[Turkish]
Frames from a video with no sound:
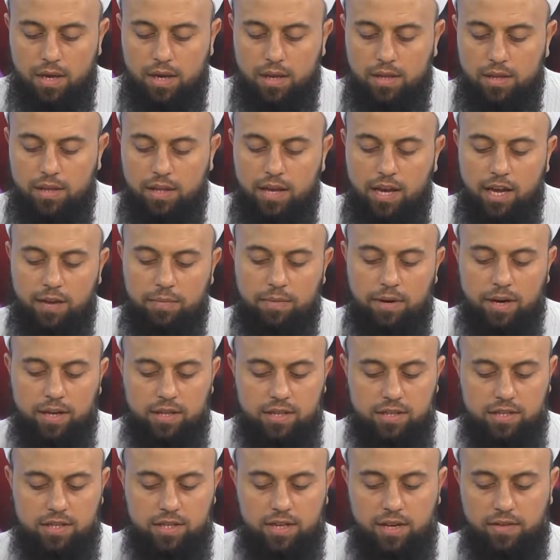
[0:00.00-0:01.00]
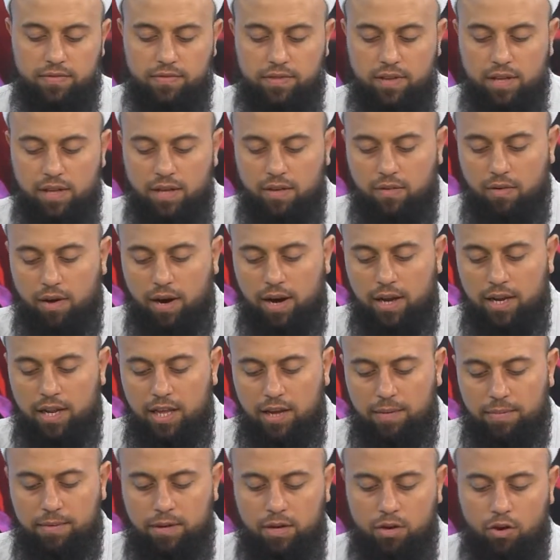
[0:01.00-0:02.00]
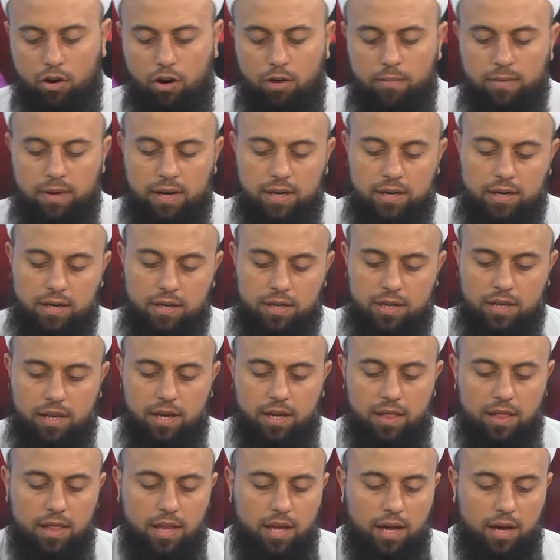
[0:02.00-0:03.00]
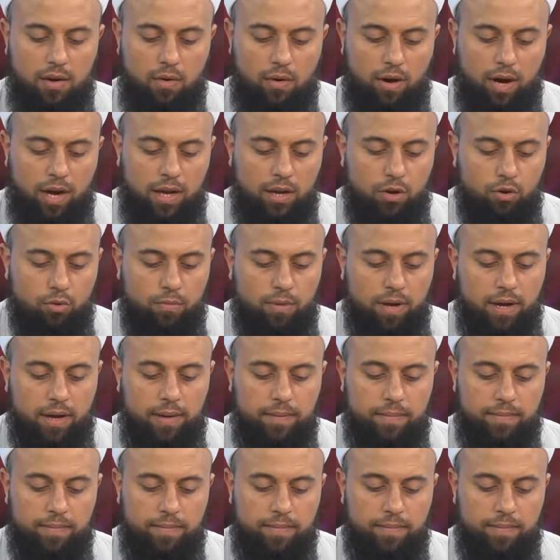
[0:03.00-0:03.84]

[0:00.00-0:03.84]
Diğer bir hadis-i şerifte ve an İbn Ömer radıyallahu anhuma